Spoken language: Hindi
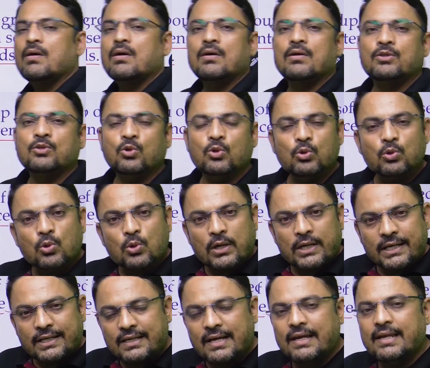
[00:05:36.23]
दोनों को
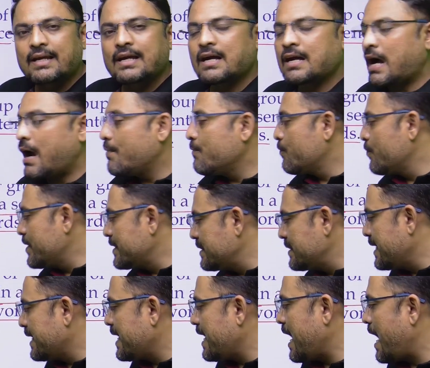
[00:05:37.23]
कनेक्ट करने का काम विथ
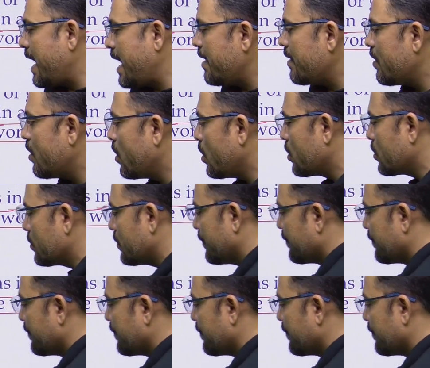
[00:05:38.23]
ने किया है और